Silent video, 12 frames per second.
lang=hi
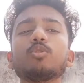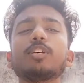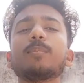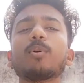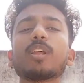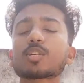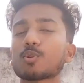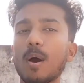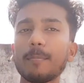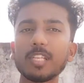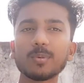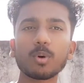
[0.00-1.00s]
जी बोले स्वामी
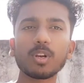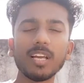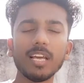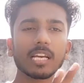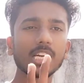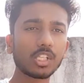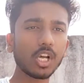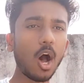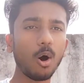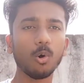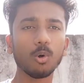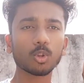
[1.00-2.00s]
जी बोले कि जाओ
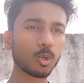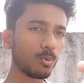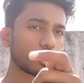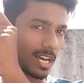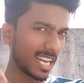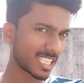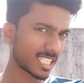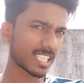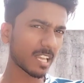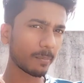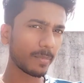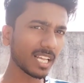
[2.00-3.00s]
तुम उस हंस से
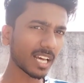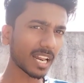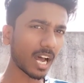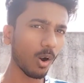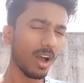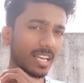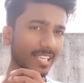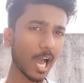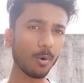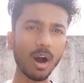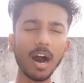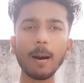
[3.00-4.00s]
मिल कर आओ क्या
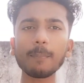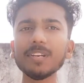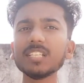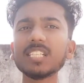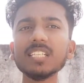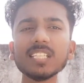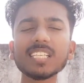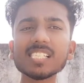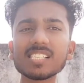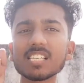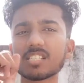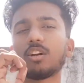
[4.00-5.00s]
वह अपनी जिंदगी
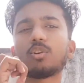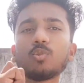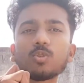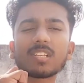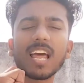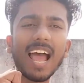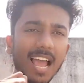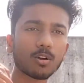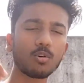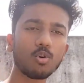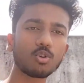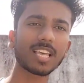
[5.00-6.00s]
से संतुष्ट है
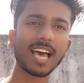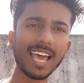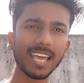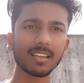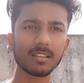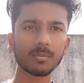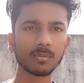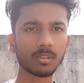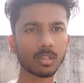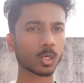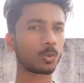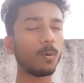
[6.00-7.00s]
खुश है कौआ